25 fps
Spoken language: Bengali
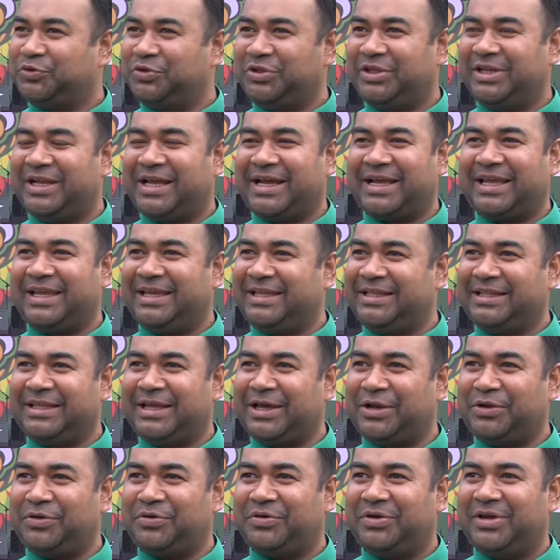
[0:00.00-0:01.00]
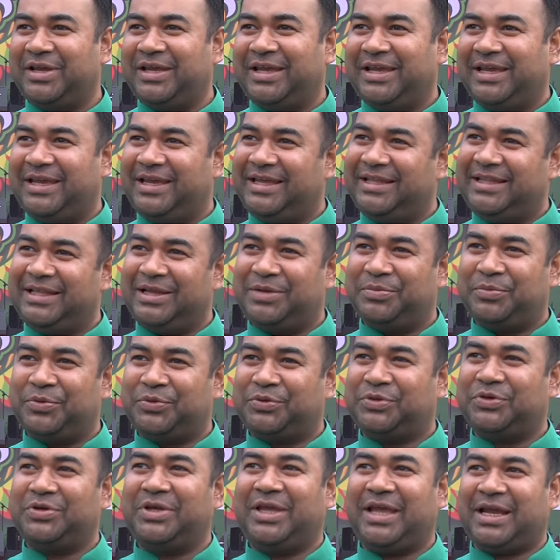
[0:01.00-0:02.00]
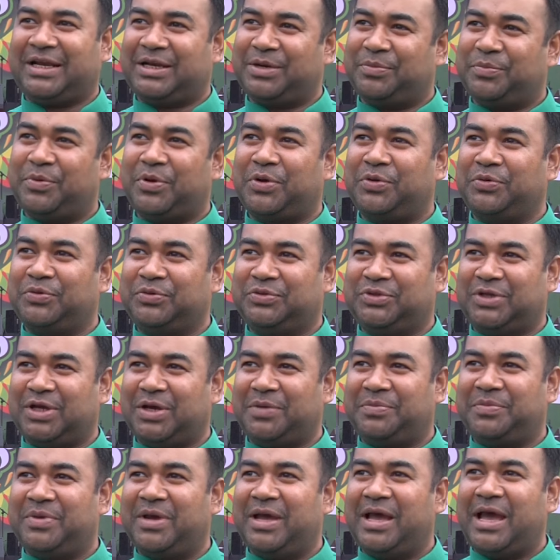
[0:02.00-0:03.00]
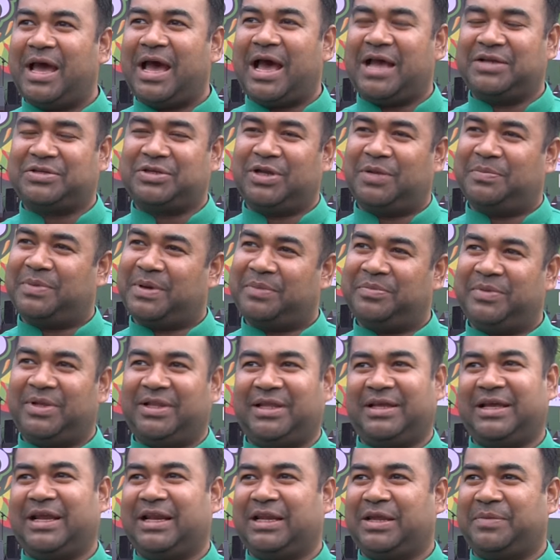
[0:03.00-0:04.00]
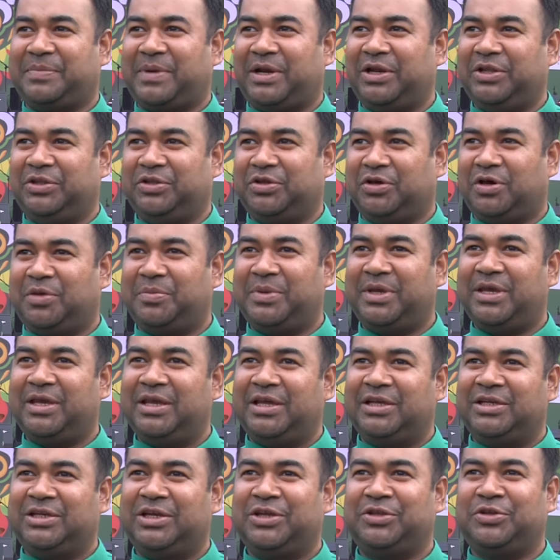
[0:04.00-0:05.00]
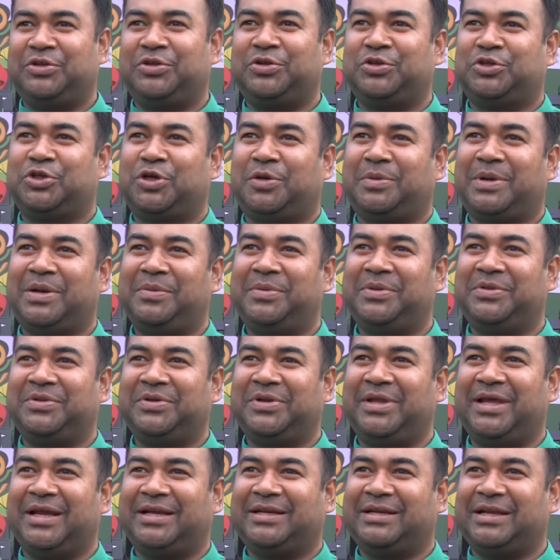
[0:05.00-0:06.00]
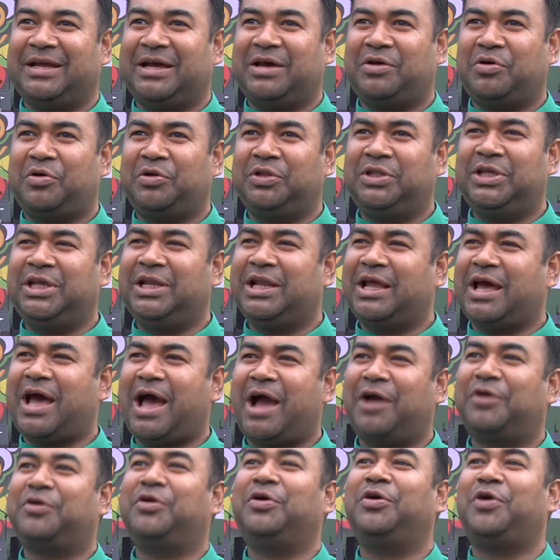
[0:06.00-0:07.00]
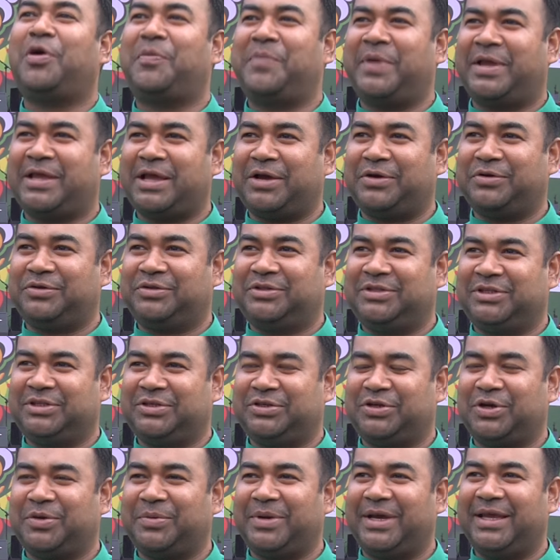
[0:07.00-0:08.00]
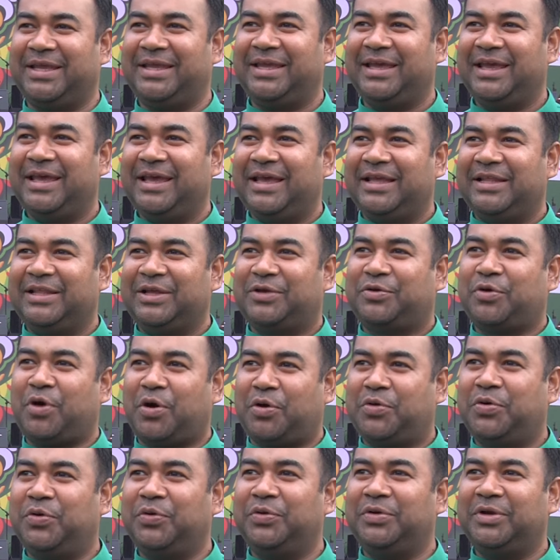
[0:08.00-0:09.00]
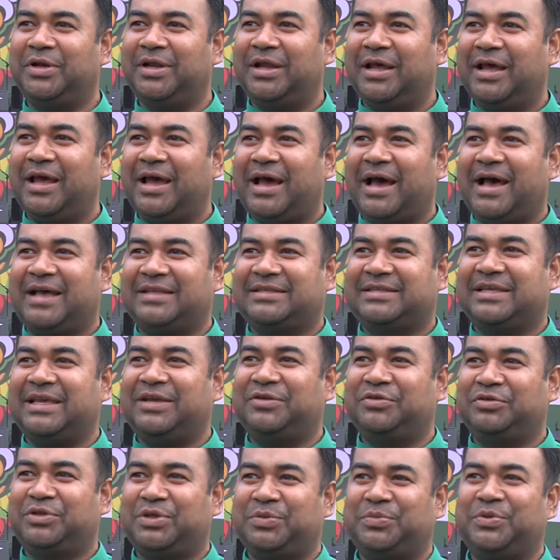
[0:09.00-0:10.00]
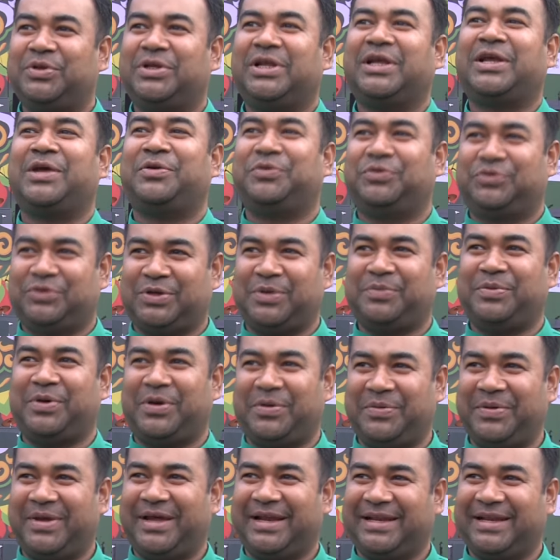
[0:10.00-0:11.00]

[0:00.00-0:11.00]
দুই দিন আগে ঈদ গেল ঈদের মতো একটা বড় উৎসব আসলে পাবনাতে কালকে পালিত হবে সেজন্য সবার ভিতরে একটা অধীর আগ্রহ অপেক্ষা করতেছে সবাই যে কখন আজকে এই রুজি বৈশাখে উৎসব হবে